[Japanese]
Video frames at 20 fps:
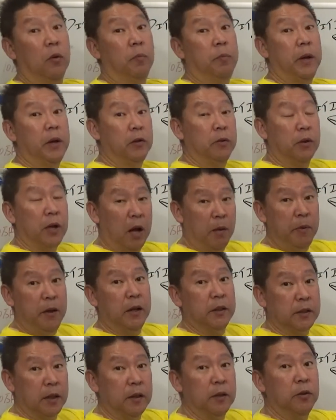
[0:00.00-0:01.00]

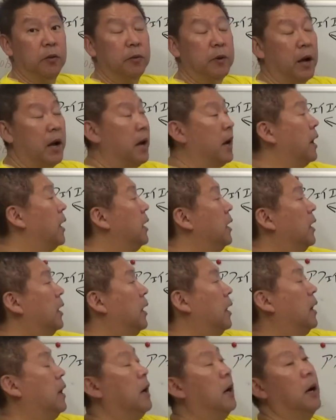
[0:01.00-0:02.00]
ビッグカメラさんとか、
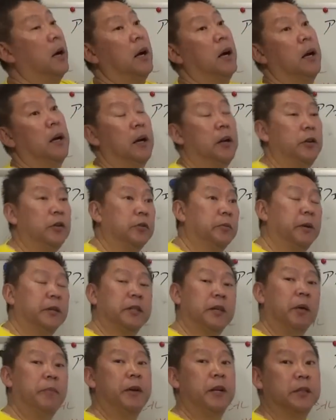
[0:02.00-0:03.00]

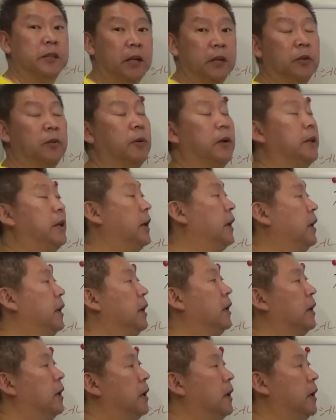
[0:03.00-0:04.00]
ヨドバシカメラさんとかね、
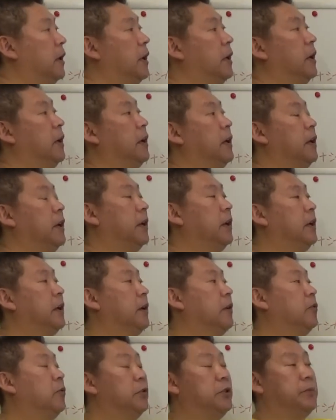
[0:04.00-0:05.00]

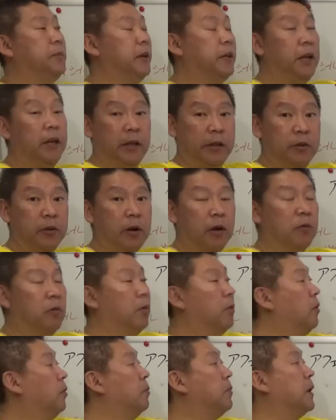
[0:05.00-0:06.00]
小島電機とか、
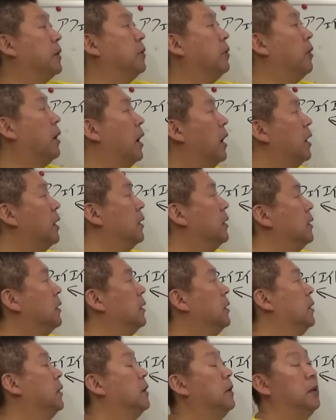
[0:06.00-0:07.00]
あとは、
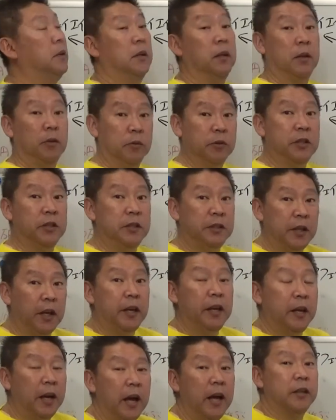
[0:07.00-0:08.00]
新生
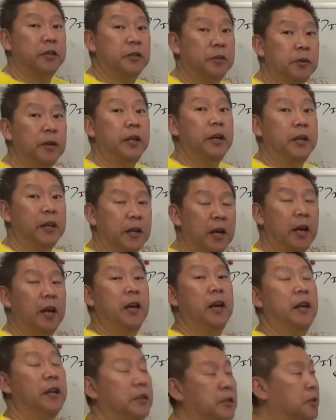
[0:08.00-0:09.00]
東井、
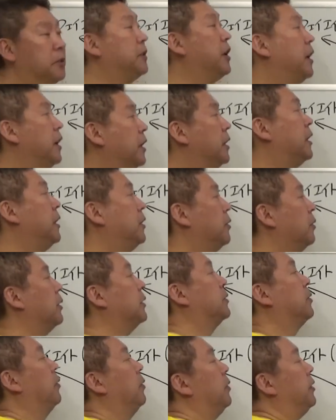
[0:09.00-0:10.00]
ケーズ電機と
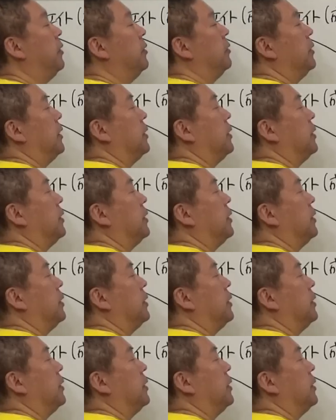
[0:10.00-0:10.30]
か、そういう